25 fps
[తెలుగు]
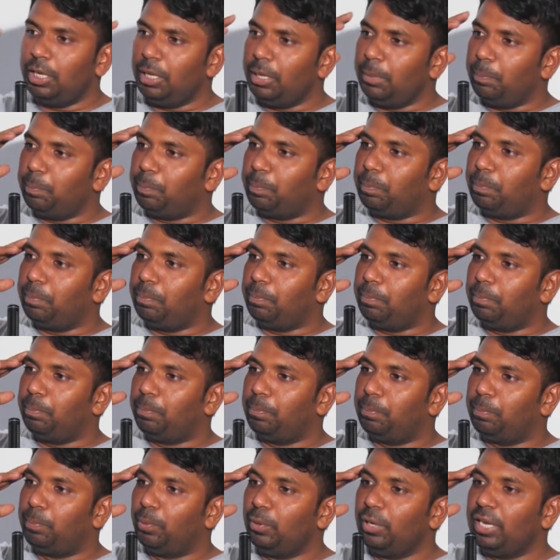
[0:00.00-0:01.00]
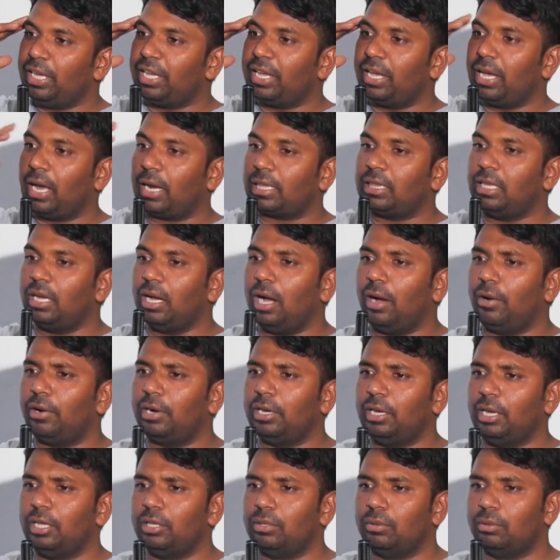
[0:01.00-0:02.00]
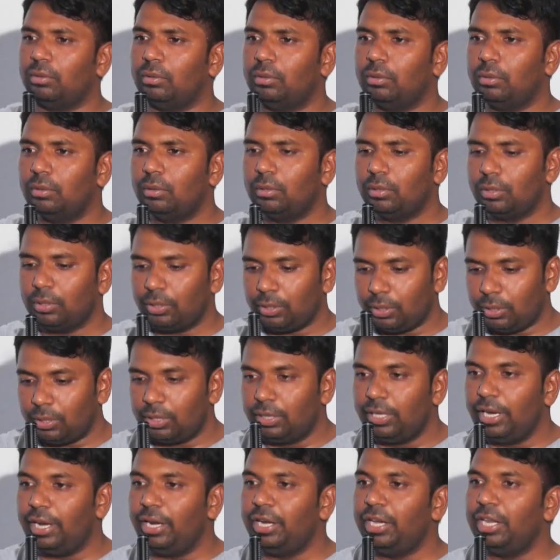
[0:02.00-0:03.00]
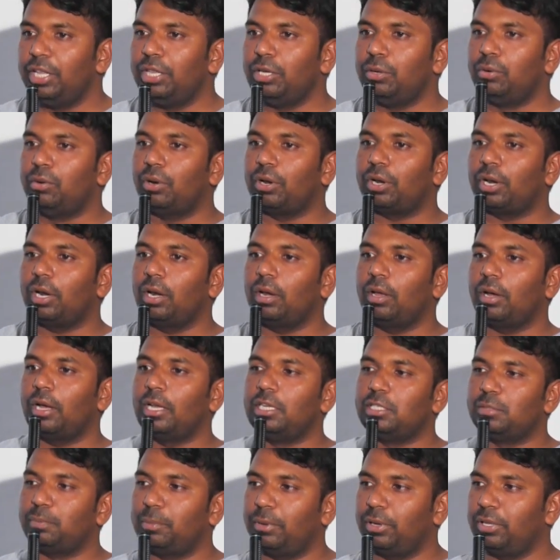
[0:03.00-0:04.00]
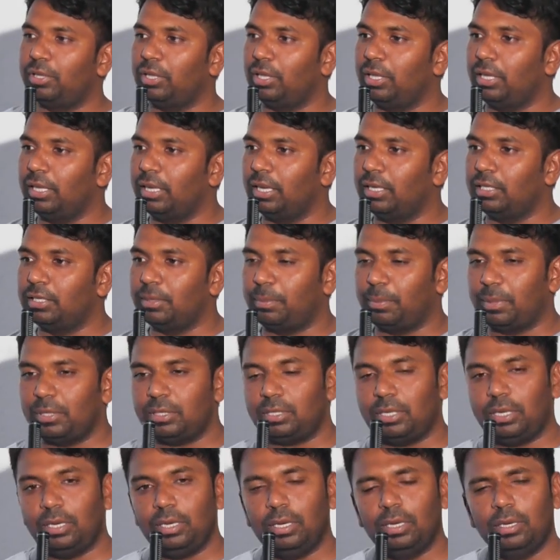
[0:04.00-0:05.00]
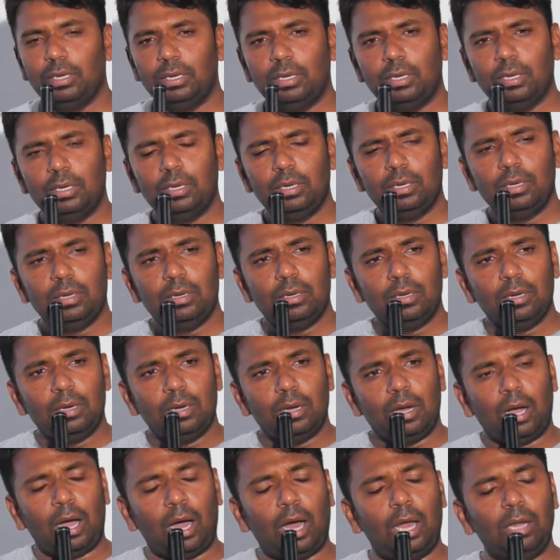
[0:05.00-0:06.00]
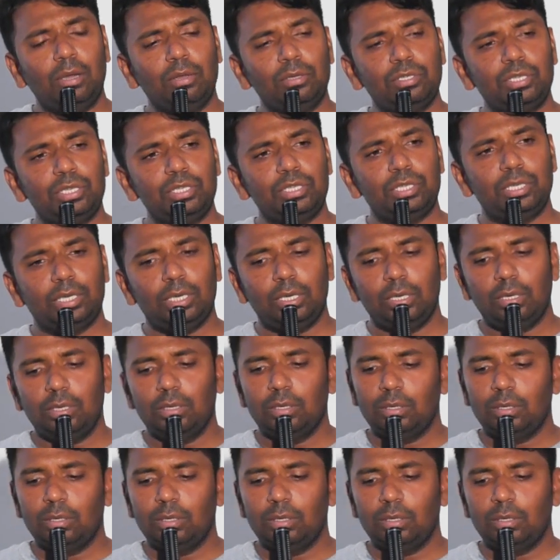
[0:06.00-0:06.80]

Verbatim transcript: ఈ పులికి అర్థం కావట్లేదు ఇదేంటి ఇది గొర్రెల్లో కలిసిపోయింది ఇది అని చెప్పేసి ఆలోచించి